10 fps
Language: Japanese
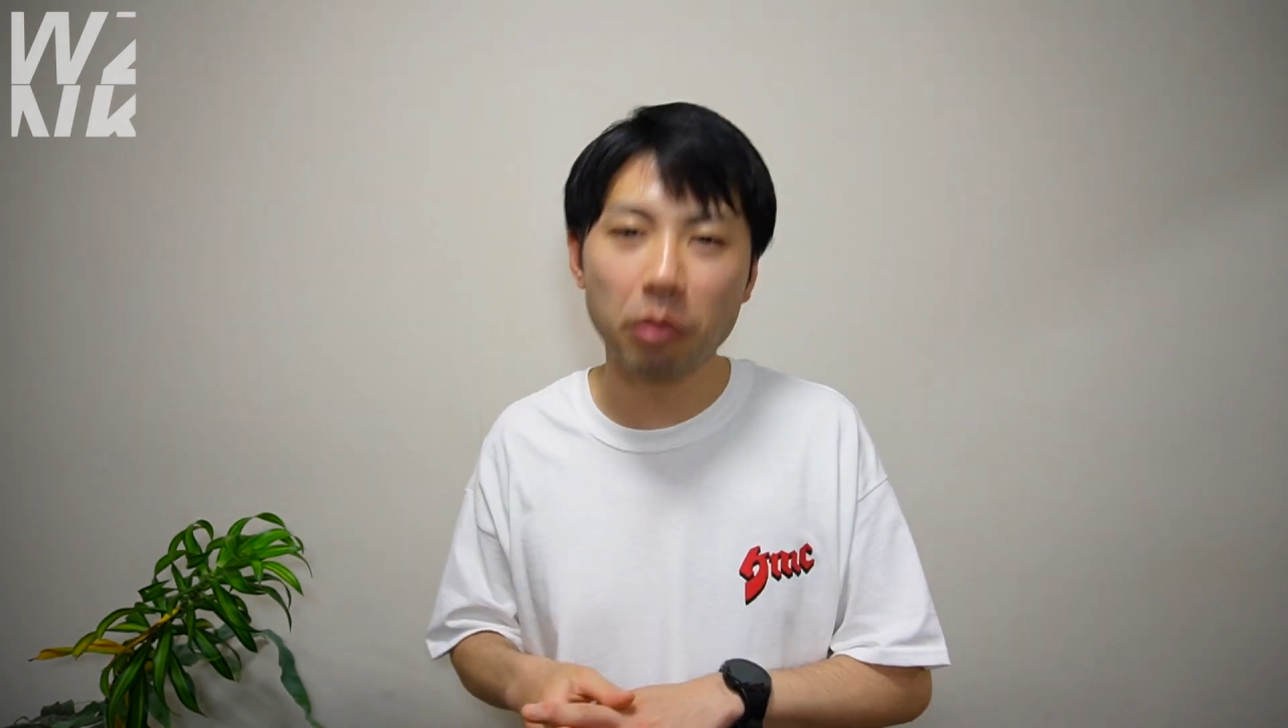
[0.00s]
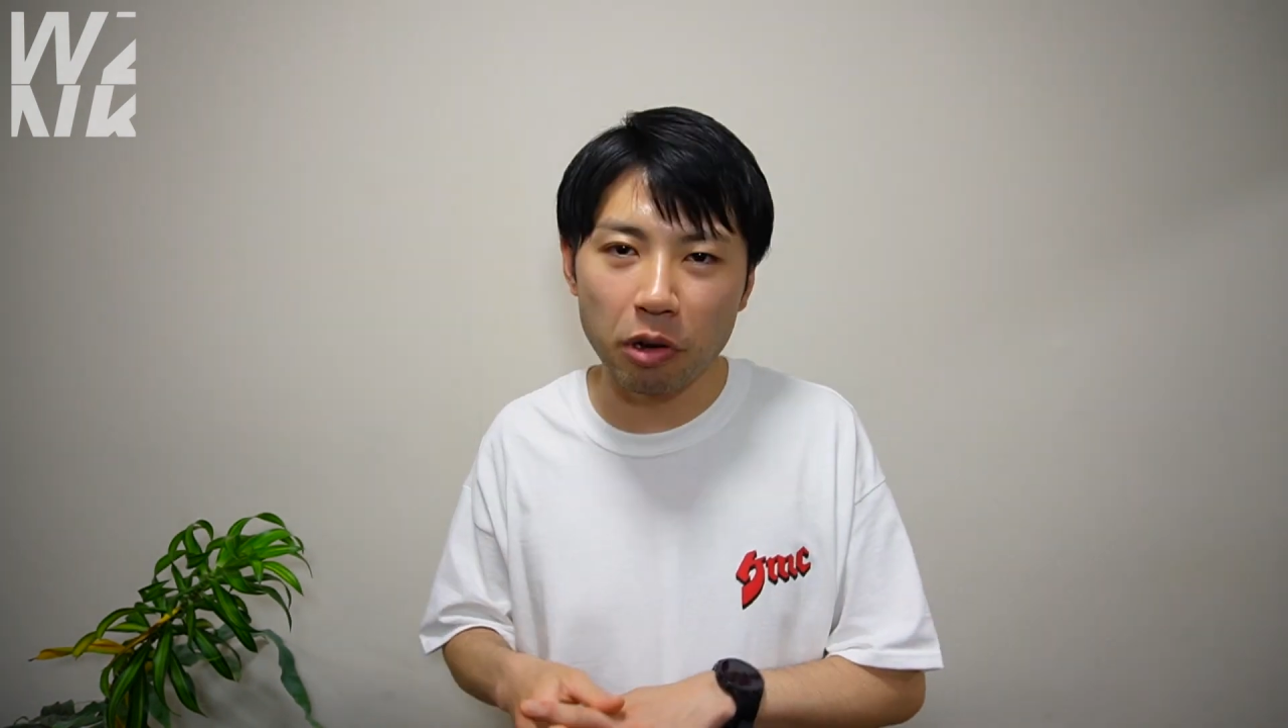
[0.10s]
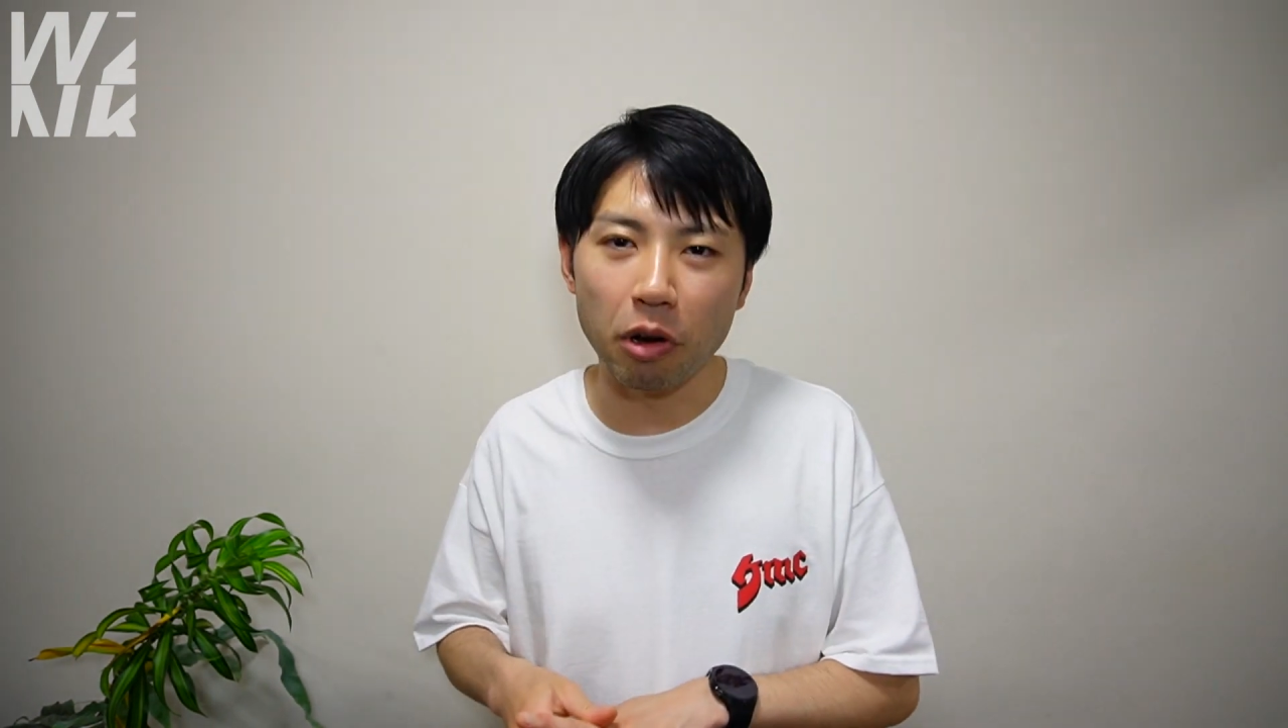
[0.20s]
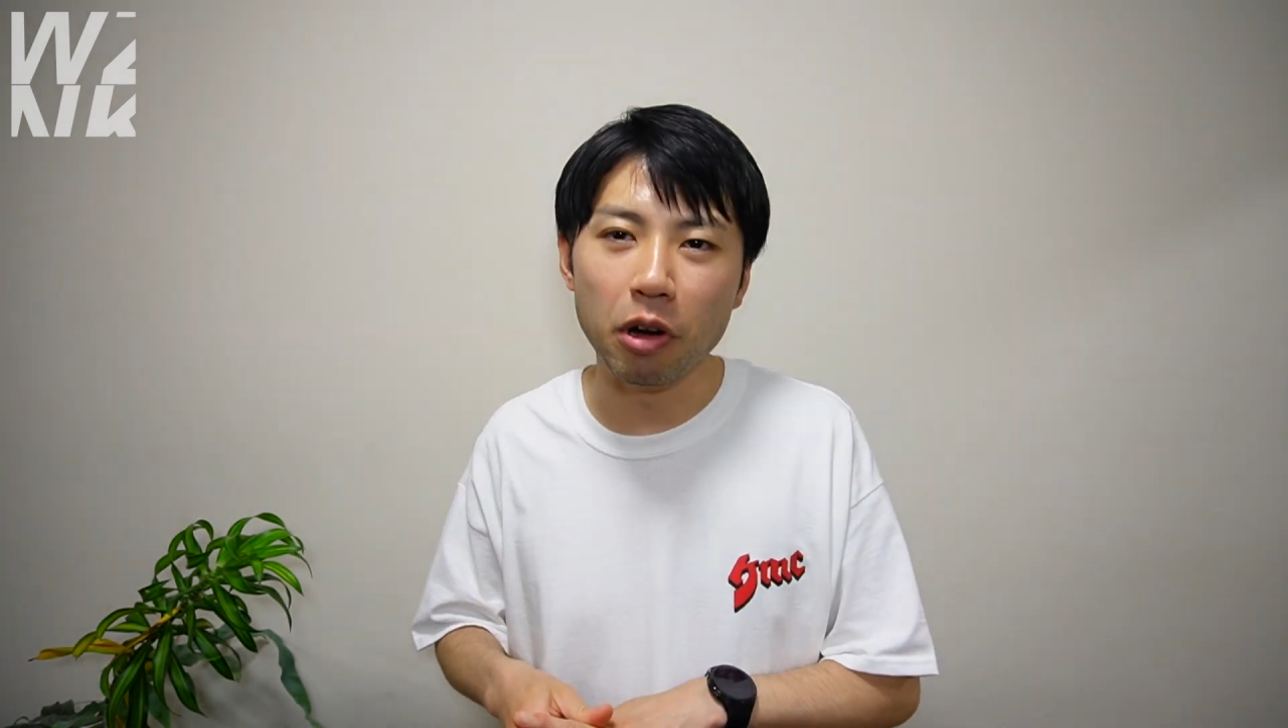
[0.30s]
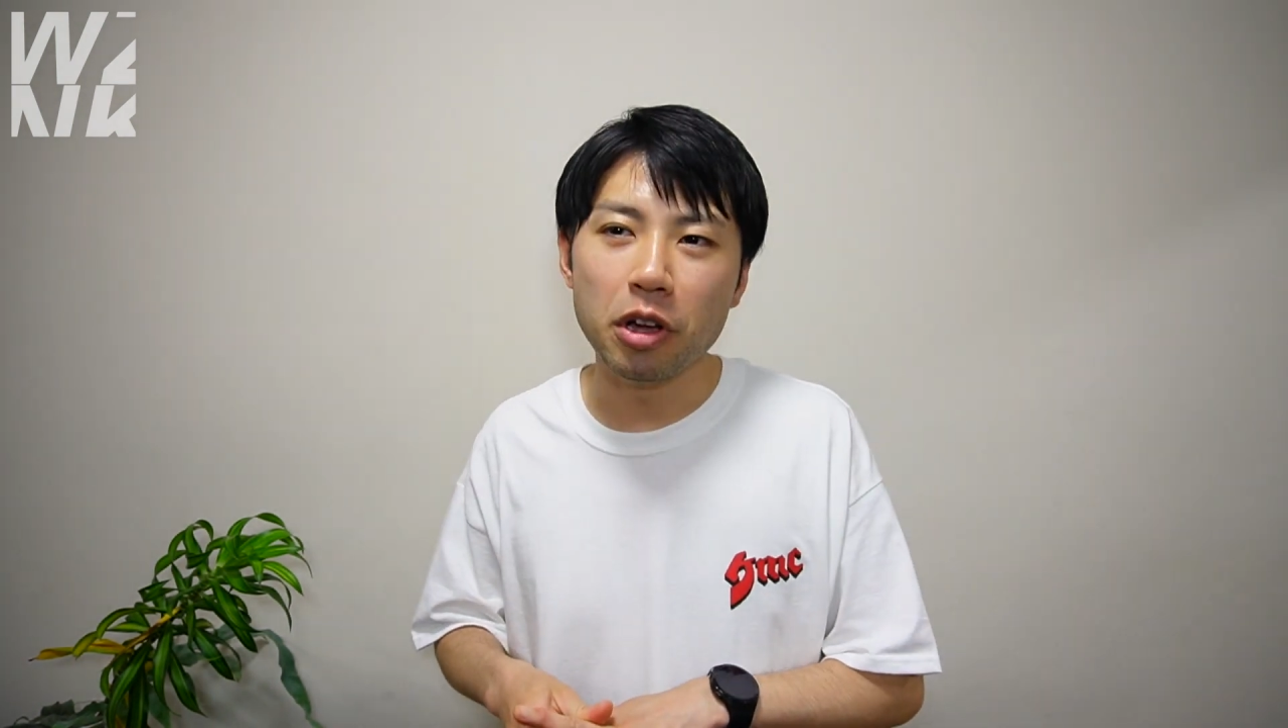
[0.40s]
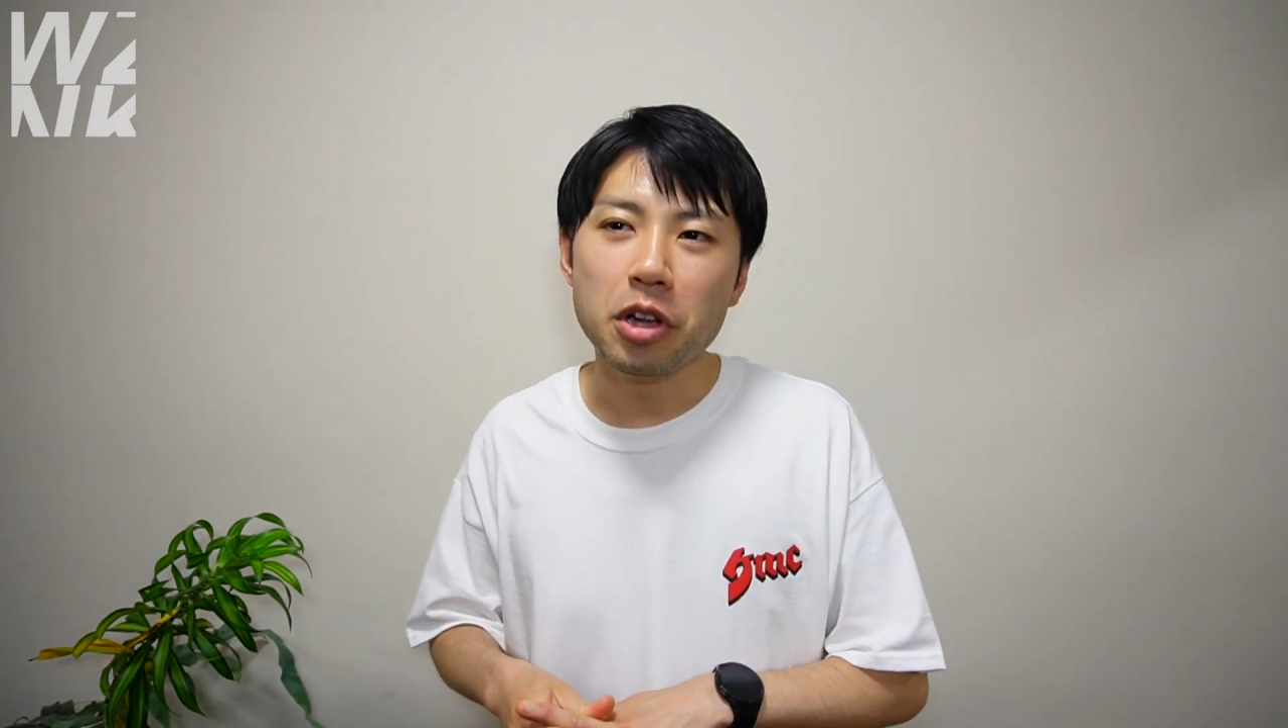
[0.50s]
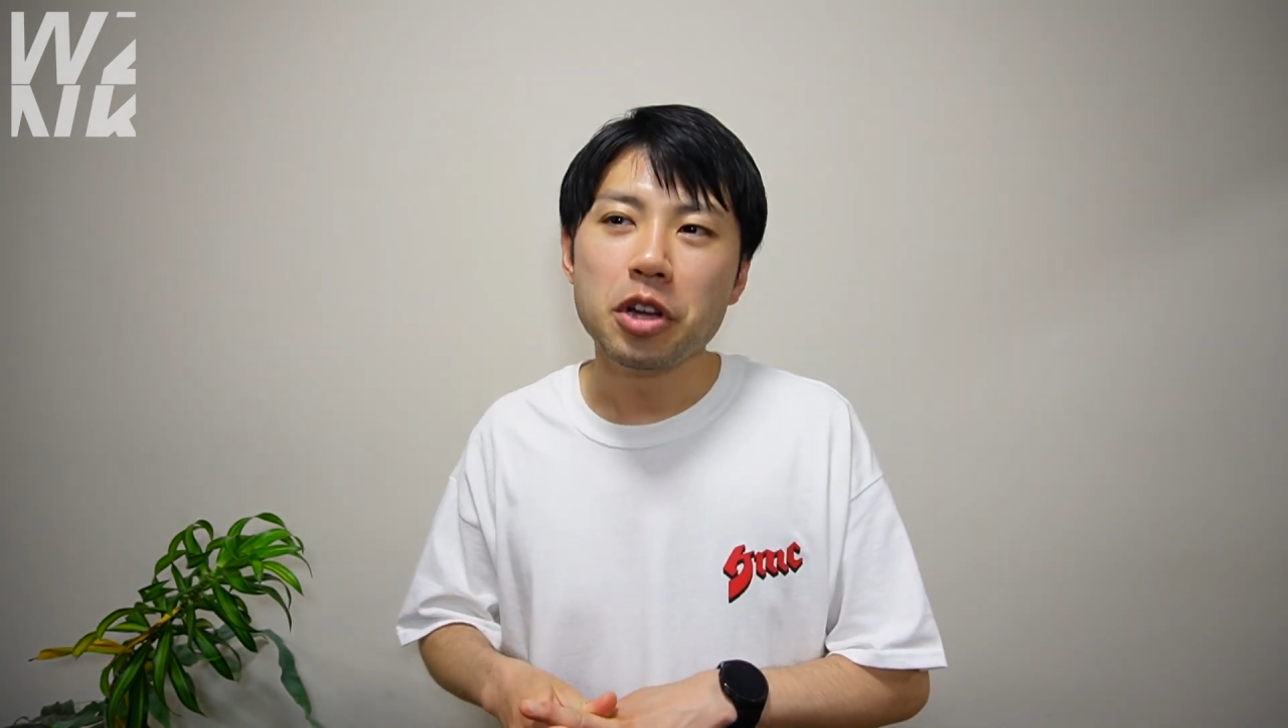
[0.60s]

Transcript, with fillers: も、